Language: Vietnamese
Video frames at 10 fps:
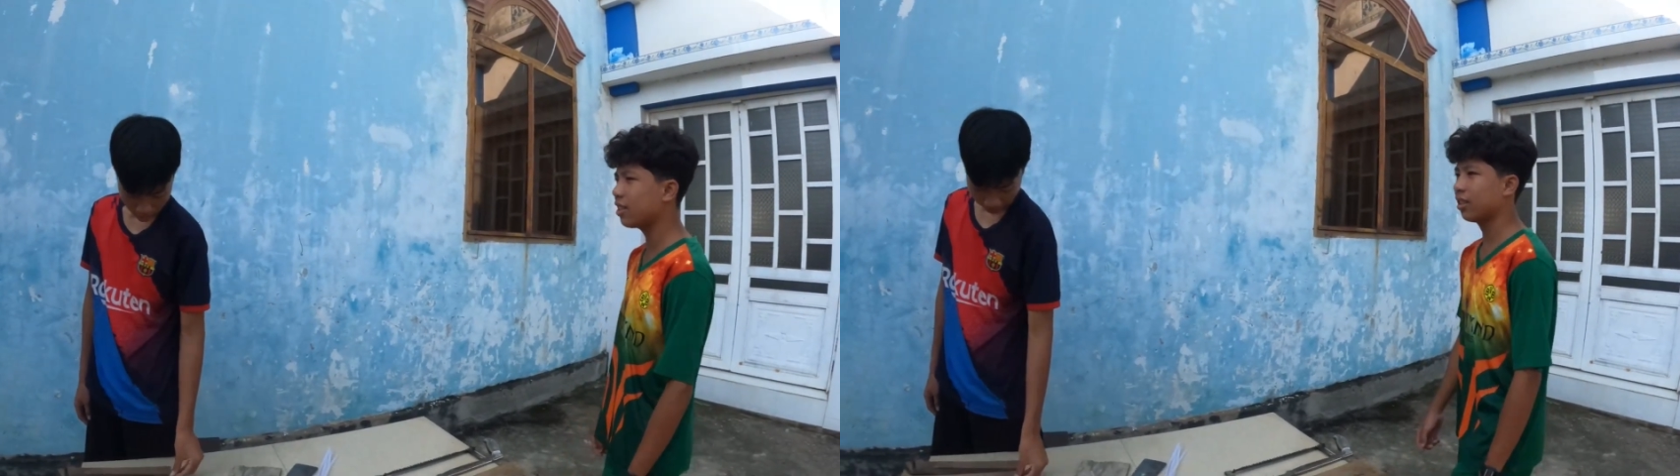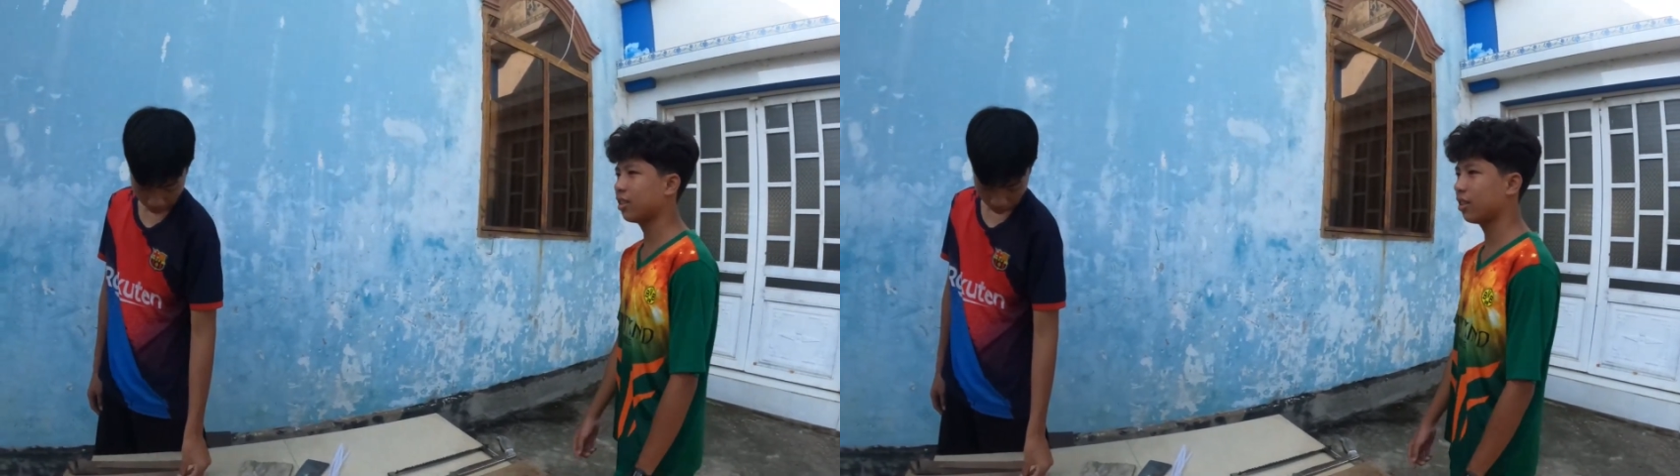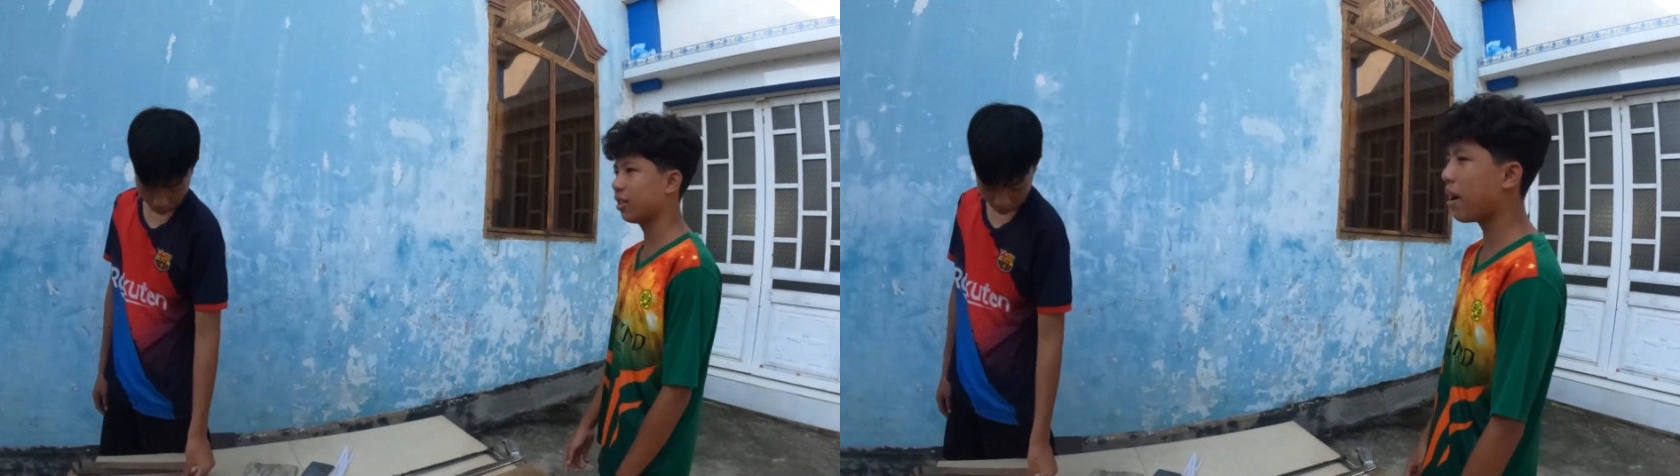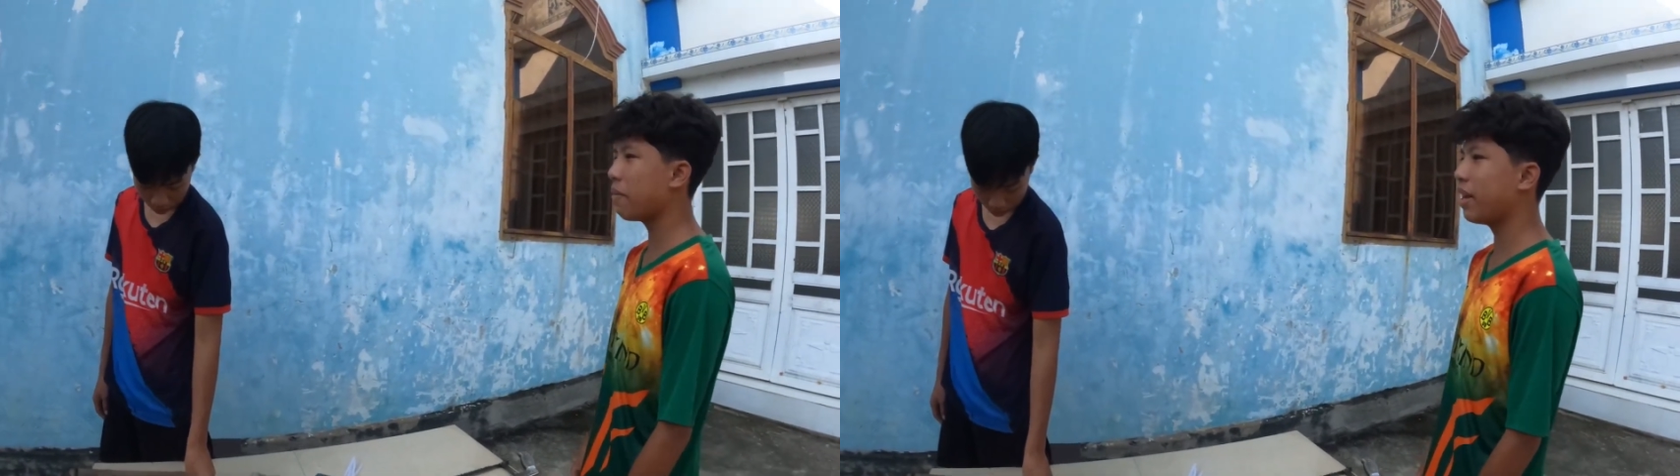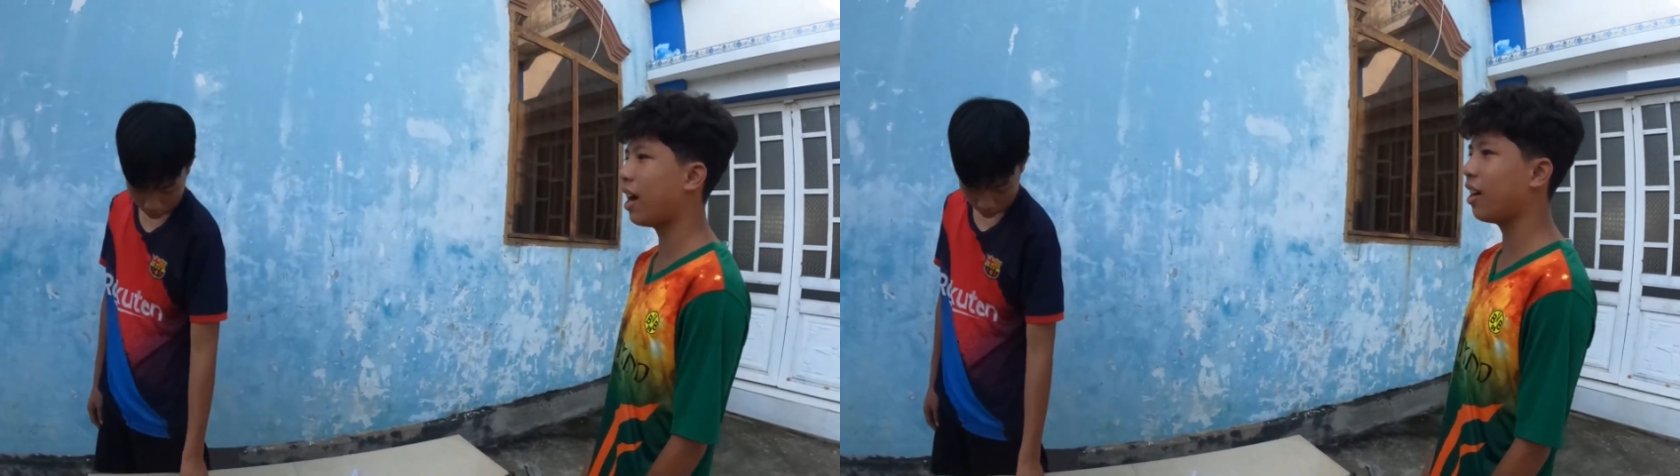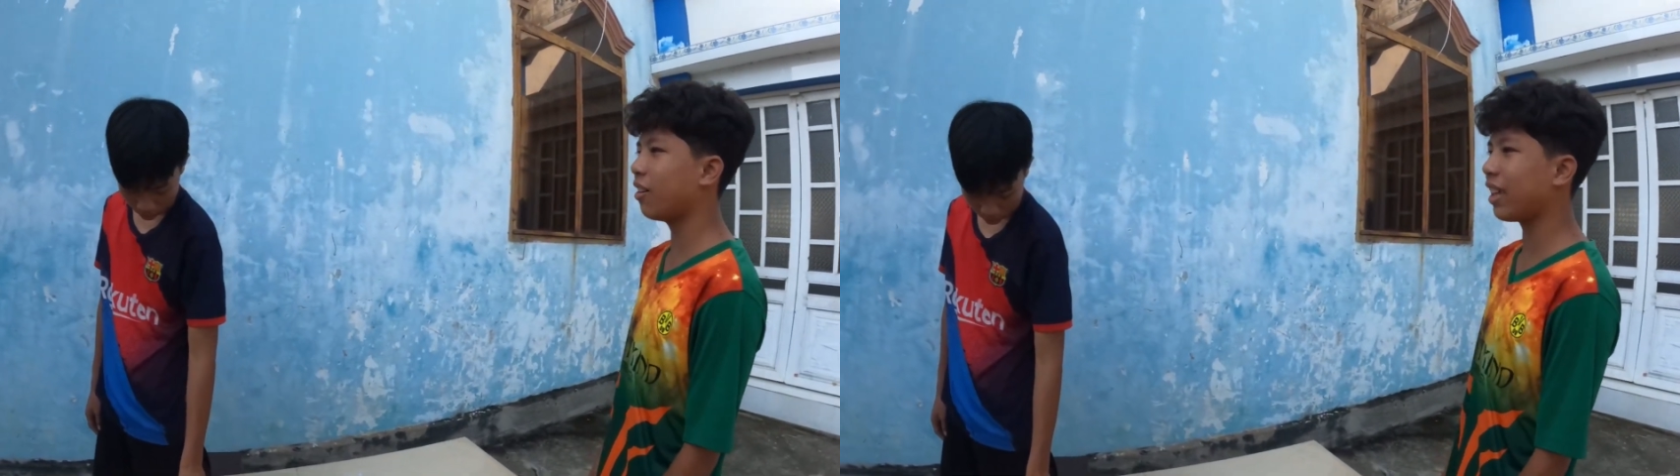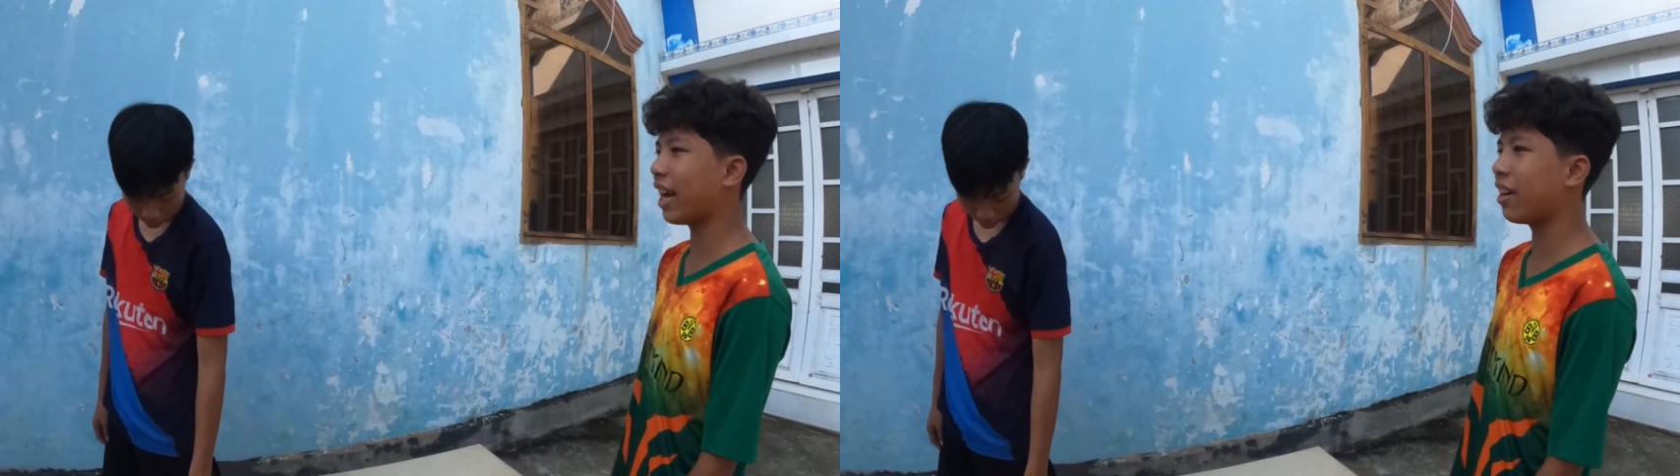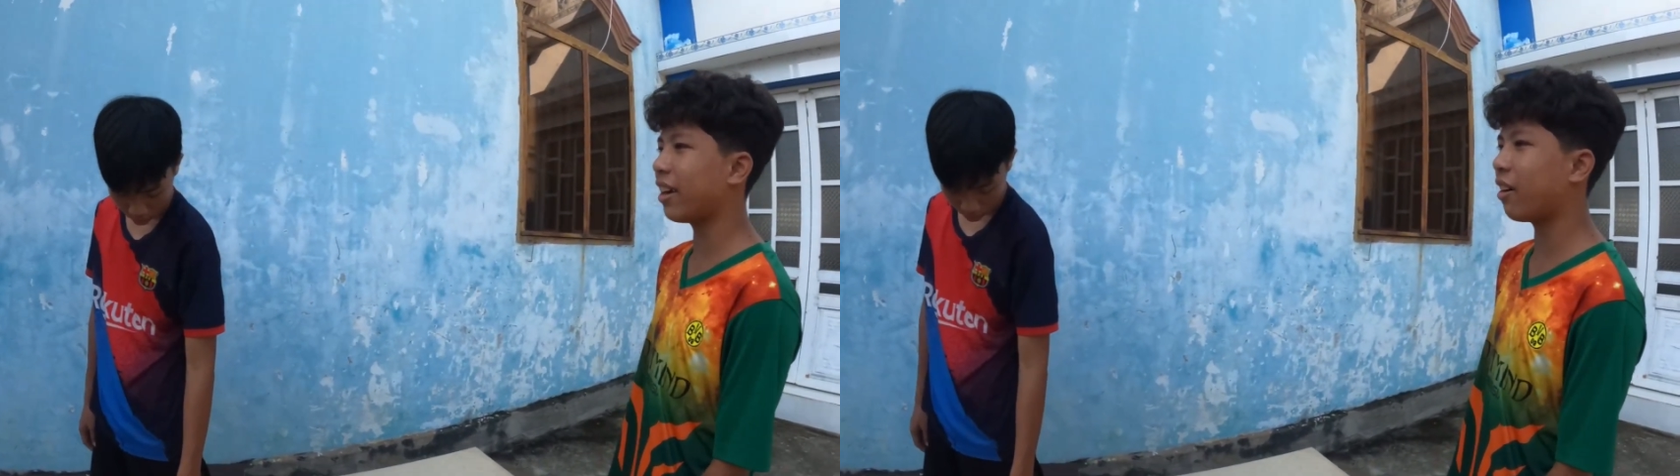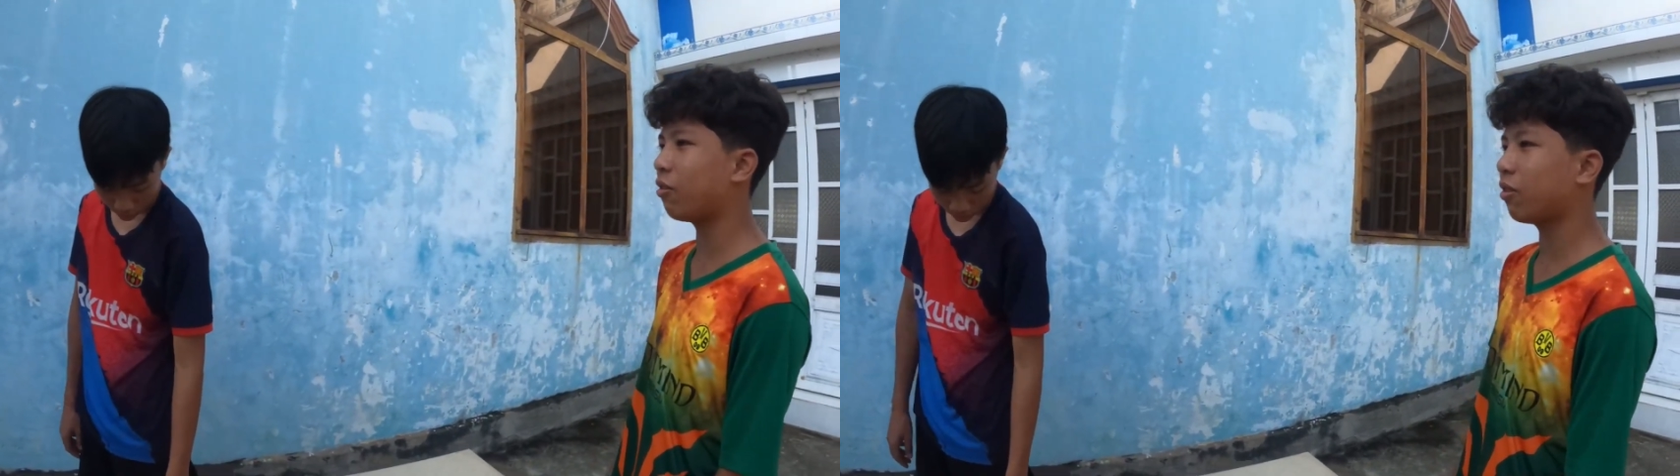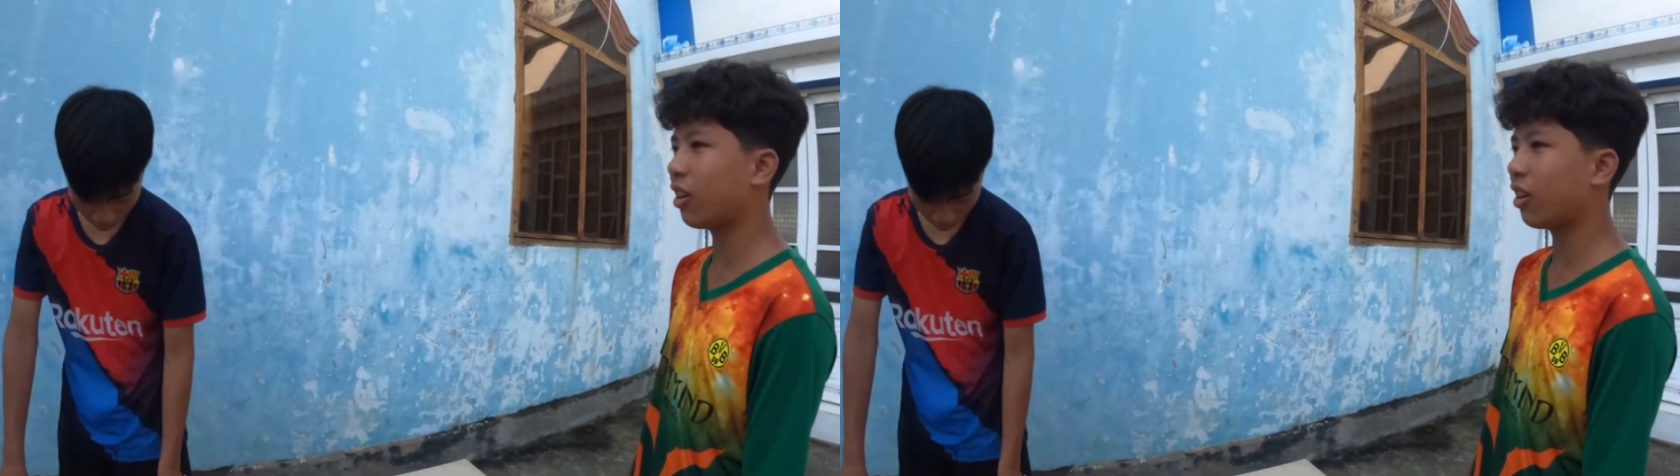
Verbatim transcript: Sao? Cái máy bị hư có chạy được đâu.